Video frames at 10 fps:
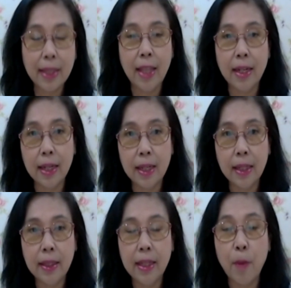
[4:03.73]
kita
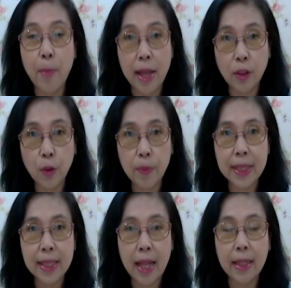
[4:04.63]
deket, dia batuk
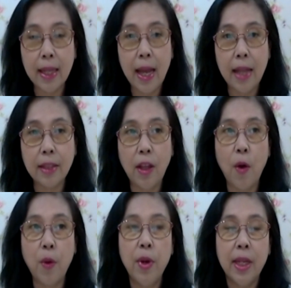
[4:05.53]
misalnya
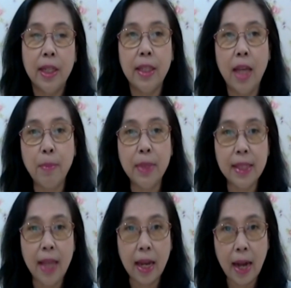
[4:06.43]
atau dia
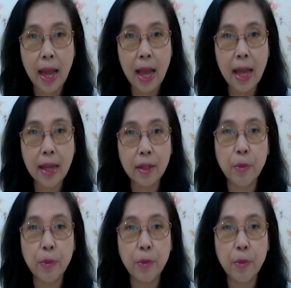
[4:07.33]
bicara,